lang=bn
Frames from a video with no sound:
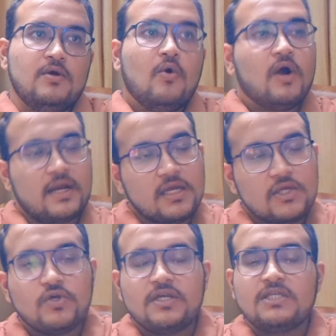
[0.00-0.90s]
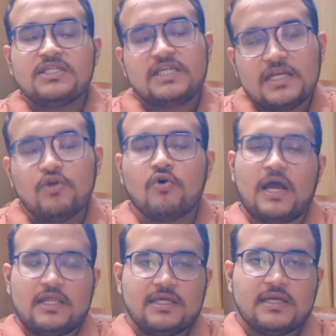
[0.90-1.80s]
ওখানে কিছু একটা ছিল
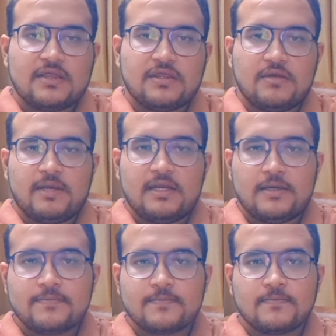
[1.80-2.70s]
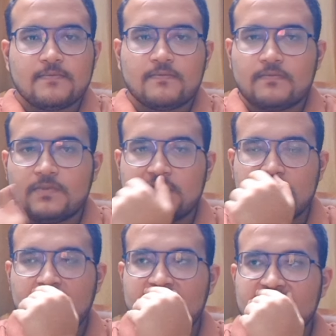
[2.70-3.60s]
কালকে রাত্রির বেলা
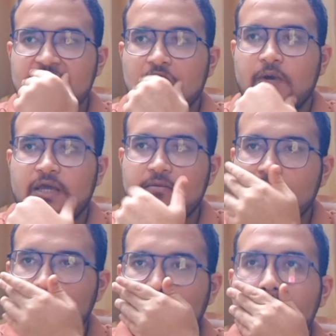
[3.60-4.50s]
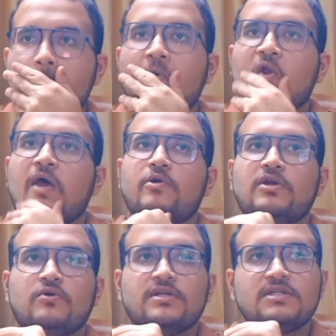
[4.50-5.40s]
সেটা আজকে সবাই বলা বলি
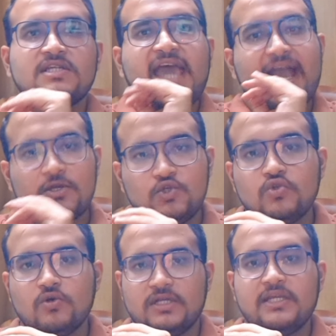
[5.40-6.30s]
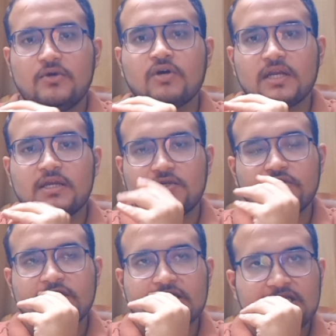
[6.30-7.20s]
করেছে যে অ্যাকচুয়ালি ওখানে কিছু
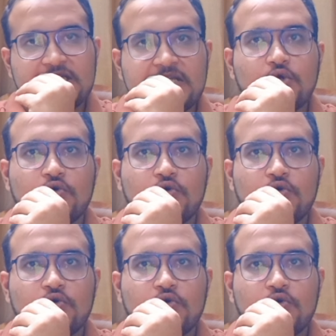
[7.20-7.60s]
একটা ছিল